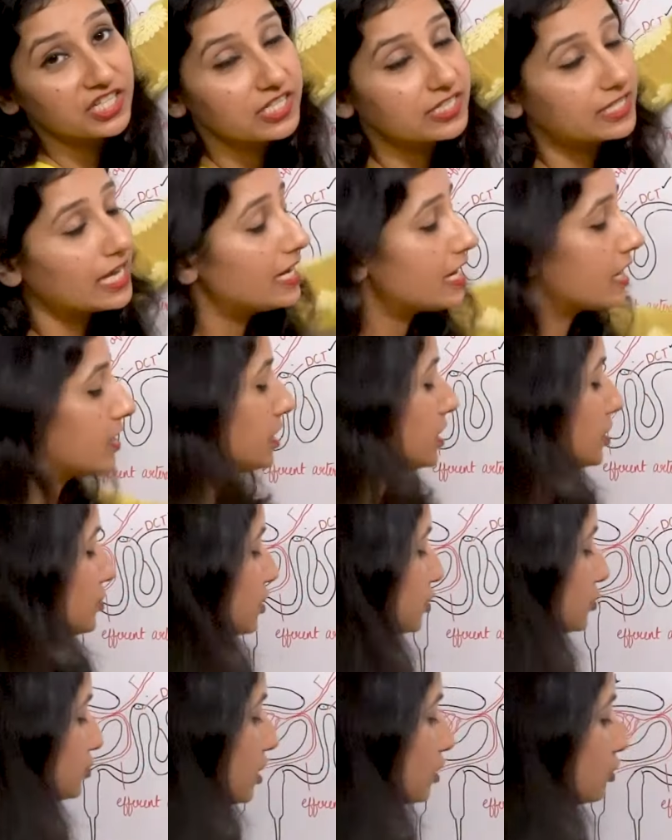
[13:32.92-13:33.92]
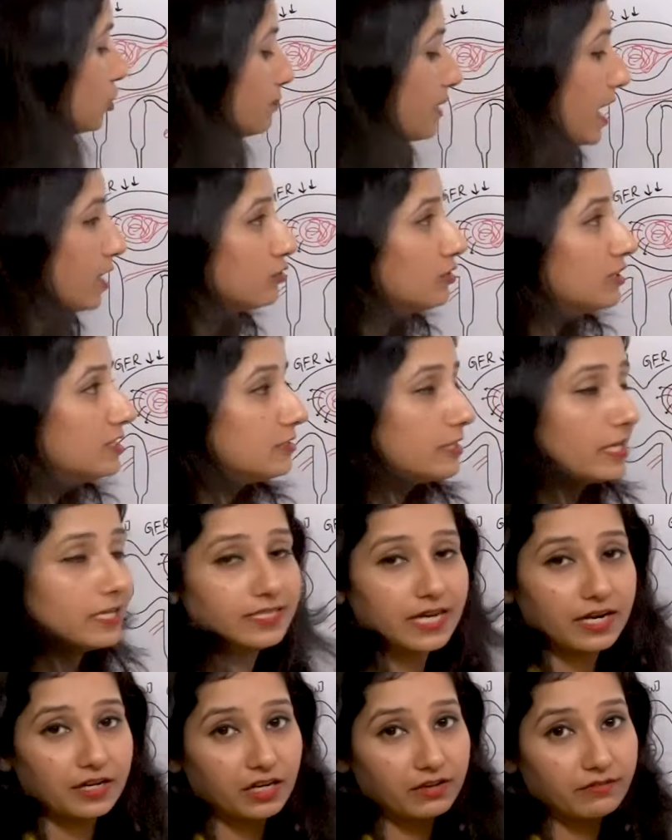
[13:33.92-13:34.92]
जी सेल यानी कि जक्स्टाग्लोमेरुलर
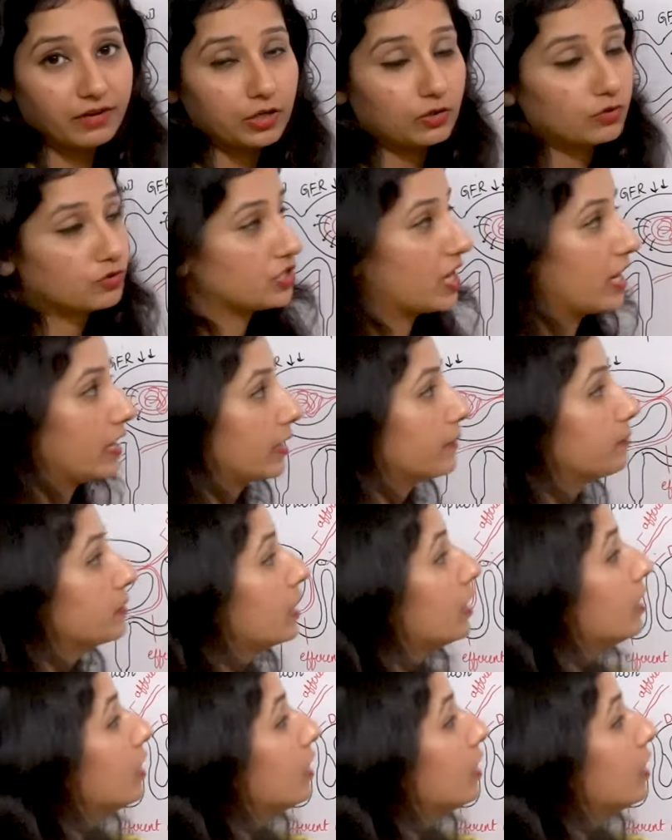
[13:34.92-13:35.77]
सेल्स एक्टिवेट हो जाएंगे